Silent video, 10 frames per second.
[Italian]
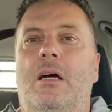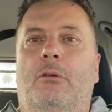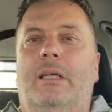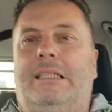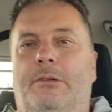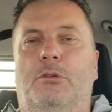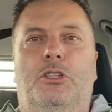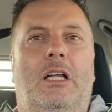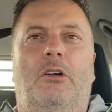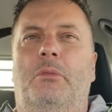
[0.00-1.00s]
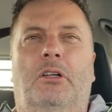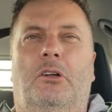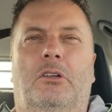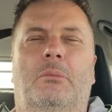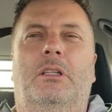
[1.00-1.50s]
questa pubblicità non mi
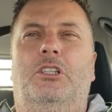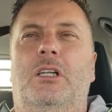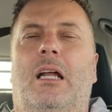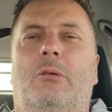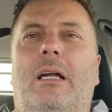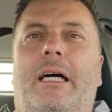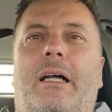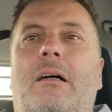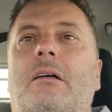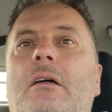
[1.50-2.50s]
ricordo il medicinale qual era